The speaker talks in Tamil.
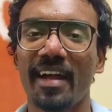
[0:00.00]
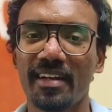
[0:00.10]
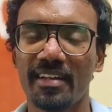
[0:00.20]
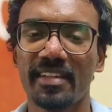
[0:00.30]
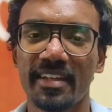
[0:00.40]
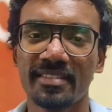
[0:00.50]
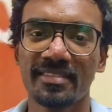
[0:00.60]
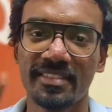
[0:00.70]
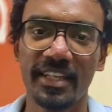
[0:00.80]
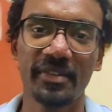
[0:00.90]
அண்டில் தென்
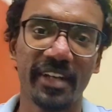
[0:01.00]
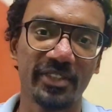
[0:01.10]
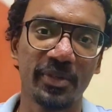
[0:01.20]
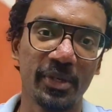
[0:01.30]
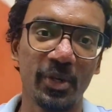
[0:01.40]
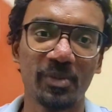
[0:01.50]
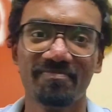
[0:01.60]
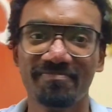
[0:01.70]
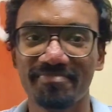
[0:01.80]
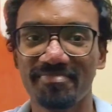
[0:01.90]
சி இந்த நெக்ஸ்ட் வீடியோ
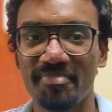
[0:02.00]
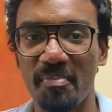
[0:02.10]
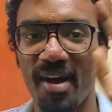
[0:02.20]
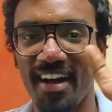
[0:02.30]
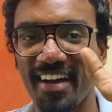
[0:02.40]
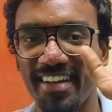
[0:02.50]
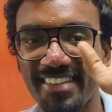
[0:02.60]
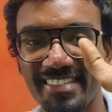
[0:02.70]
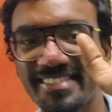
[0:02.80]
பாய்